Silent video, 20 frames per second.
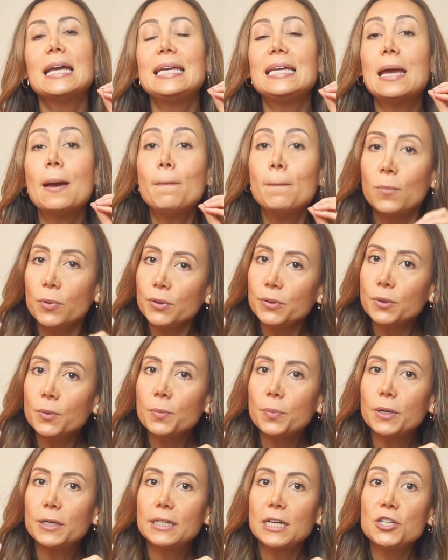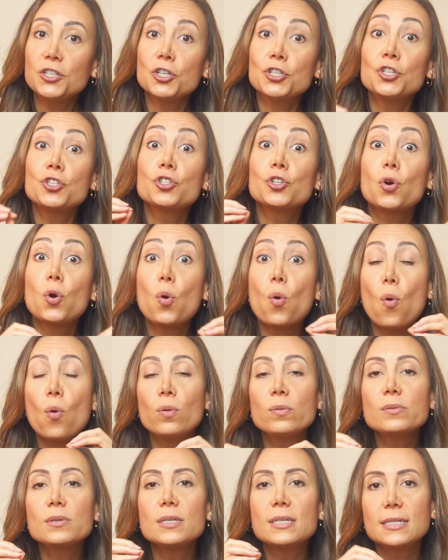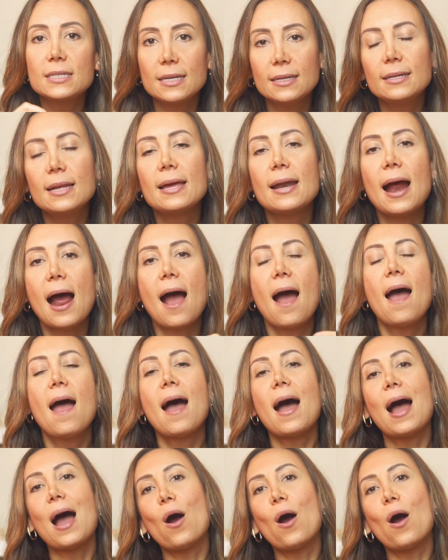e é muito importante a gente considerar